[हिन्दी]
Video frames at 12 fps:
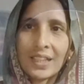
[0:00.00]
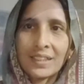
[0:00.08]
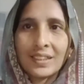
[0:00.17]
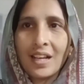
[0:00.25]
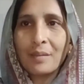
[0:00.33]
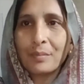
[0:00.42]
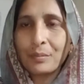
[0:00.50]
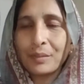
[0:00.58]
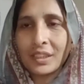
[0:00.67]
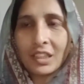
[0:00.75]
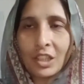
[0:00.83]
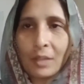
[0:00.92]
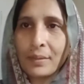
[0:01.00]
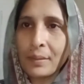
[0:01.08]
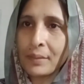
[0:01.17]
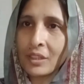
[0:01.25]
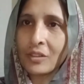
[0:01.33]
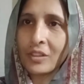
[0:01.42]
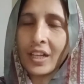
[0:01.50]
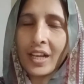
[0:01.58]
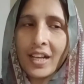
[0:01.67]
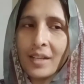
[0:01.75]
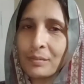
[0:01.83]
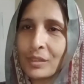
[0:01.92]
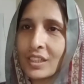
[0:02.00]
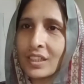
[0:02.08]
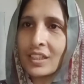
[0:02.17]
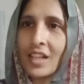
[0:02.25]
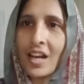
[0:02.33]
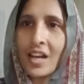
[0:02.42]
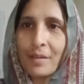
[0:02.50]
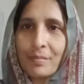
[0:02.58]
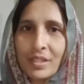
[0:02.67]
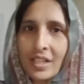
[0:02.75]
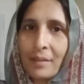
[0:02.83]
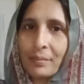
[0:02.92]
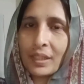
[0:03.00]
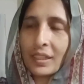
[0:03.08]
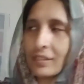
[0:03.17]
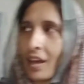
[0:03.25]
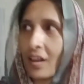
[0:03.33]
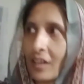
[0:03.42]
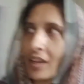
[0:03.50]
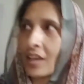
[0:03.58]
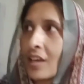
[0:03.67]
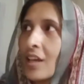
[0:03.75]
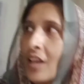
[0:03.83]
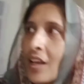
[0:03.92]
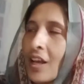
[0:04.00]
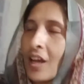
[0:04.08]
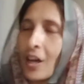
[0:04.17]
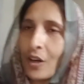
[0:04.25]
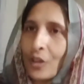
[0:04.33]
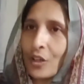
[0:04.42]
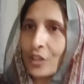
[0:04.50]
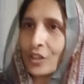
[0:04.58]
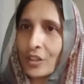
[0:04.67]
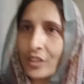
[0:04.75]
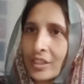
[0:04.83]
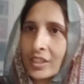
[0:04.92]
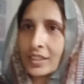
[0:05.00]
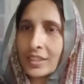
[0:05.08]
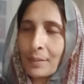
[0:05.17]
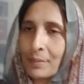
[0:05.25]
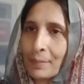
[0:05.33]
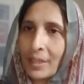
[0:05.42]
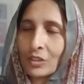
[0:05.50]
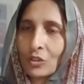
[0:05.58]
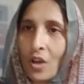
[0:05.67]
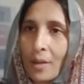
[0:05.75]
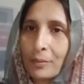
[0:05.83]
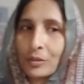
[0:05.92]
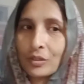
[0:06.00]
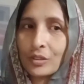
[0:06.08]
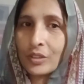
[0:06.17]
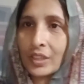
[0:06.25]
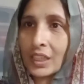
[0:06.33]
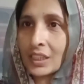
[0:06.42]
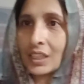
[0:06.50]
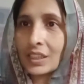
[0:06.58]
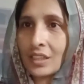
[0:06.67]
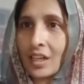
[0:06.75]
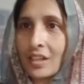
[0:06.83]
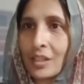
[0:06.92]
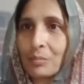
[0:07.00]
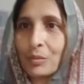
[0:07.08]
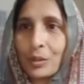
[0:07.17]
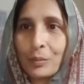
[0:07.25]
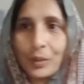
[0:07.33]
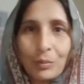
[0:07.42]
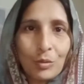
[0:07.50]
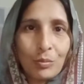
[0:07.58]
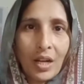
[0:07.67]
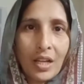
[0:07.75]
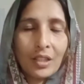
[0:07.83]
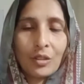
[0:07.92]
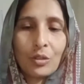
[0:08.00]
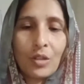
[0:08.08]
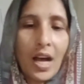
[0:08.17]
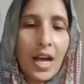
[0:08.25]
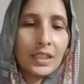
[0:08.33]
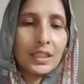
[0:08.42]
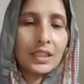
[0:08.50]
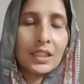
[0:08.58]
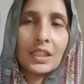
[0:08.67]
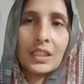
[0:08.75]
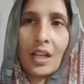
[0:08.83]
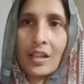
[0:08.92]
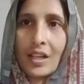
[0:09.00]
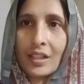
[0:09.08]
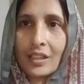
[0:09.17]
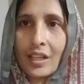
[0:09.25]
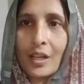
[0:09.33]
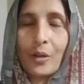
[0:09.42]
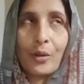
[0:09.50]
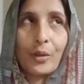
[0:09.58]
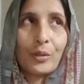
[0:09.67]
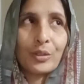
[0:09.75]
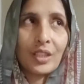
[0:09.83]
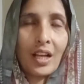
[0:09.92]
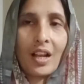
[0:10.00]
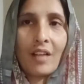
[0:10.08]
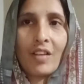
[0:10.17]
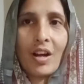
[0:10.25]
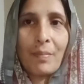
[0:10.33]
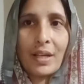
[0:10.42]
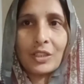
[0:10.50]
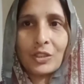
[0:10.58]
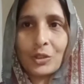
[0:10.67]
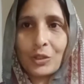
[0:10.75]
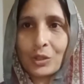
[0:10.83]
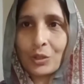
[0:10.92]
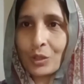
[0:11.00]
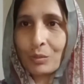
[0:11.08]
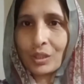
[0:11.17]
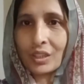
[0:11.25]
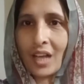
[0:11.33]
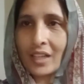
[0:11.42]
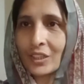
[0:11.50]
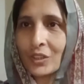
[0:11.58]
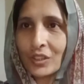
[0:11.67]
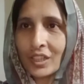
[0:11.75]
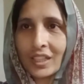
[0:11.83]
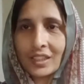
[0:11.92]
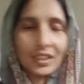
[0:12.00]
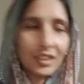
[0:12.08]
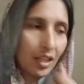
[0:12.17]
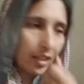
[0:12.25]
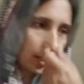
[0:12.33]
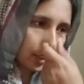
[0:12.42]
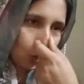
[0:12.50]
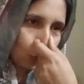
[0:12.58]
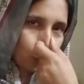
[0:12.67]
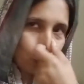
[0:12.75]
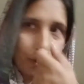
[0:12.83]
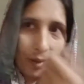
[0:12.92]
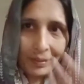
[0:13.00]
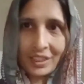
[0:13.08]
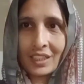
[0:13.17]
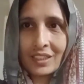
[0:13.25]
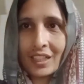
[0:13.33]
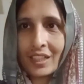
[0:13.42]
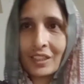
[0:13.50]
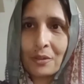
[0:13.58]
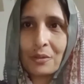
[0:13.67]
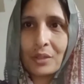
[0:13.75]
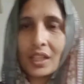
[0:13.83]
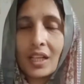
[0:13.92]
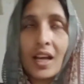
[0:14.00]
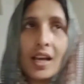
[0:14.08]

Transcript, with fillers: कैसे आप उम्मीद करते हैं सब ठीक होंगे अलहमदिल्ला हम सब ठीक ठाक हैं और सबसे पहले तो आपको ईद की चारात बहुत बहुत मुबारक हो आज ईद की चारात है और उसके अलावा हमारी जो थोड़ी बहुत तैयारी हो रही है ईद की चारात को वो मैं आपके साथ शेयर करूँगी